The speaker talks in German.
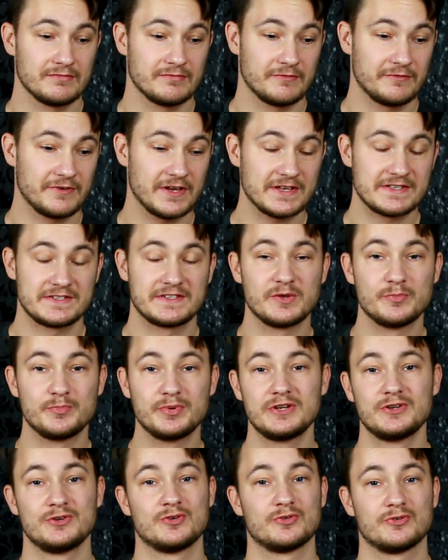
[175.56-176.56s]
feste
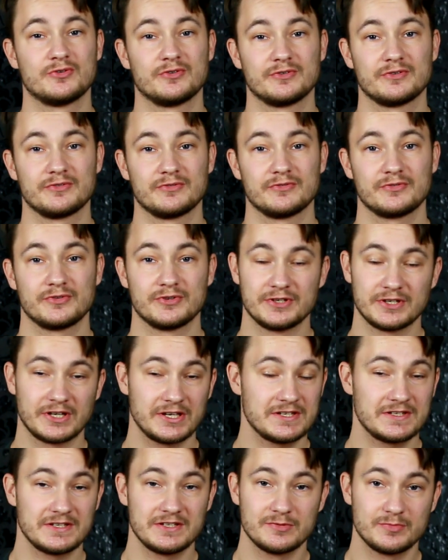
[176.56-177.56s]
Bindung, für eine
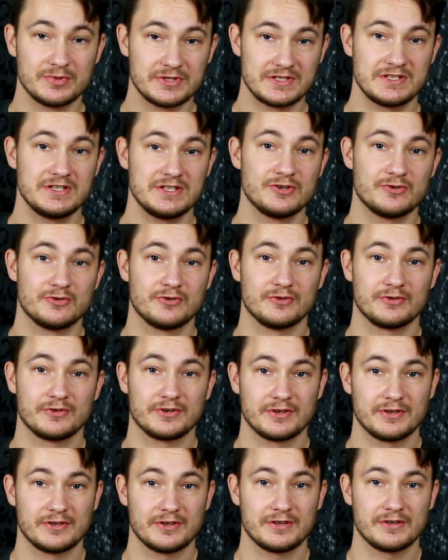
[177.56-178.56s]
richtige Beziehung
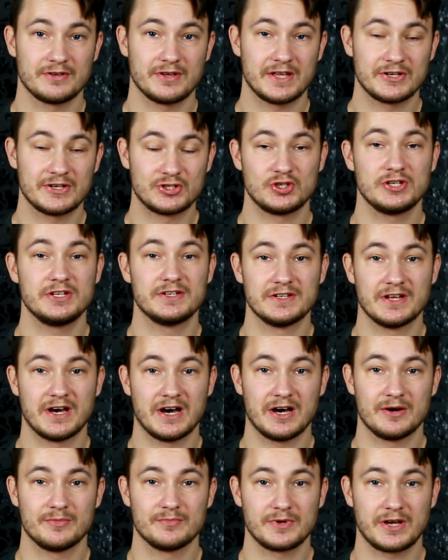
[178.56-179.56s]
entschieden
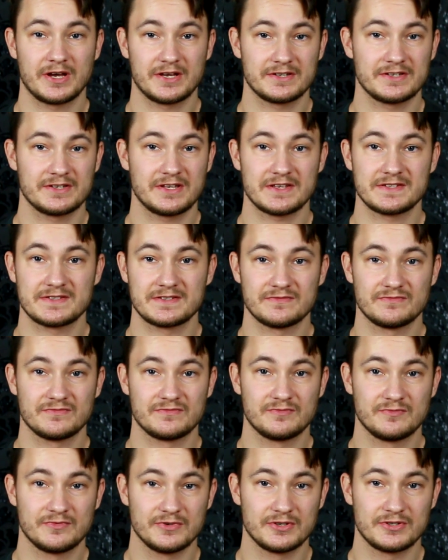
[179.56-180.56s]
haben. Gerade das
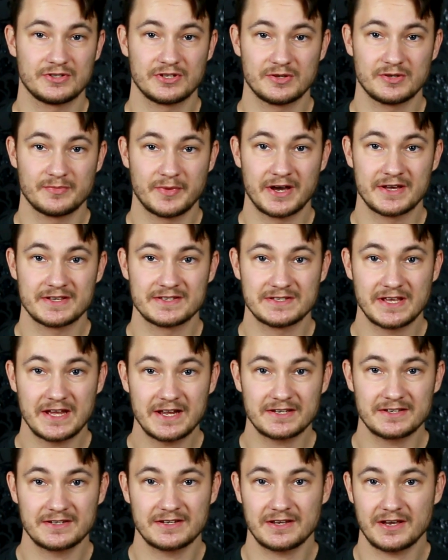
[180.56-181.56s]
wird immer
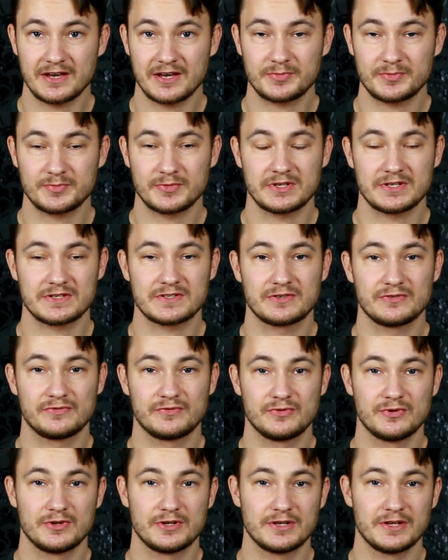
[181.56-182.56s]
seltener, hat man das
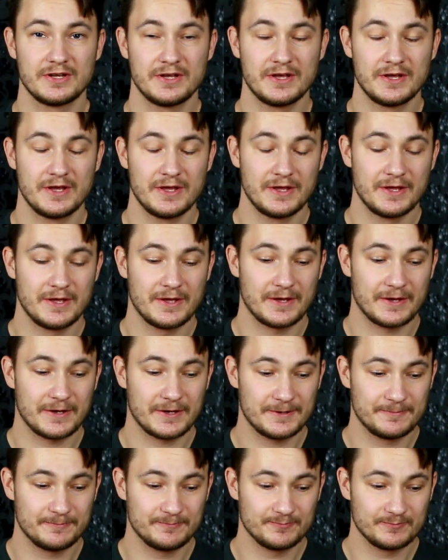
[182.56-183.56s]
Gefühl.
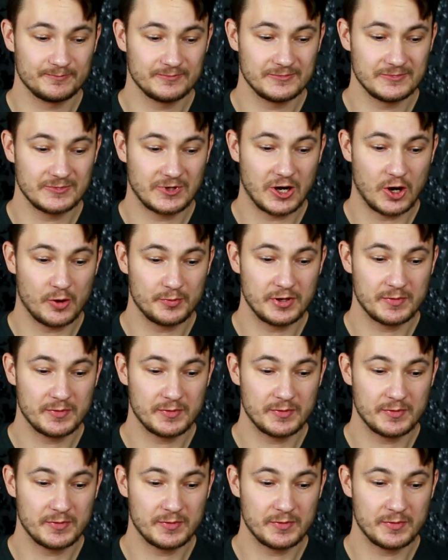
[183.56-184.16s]
Ähm, kaum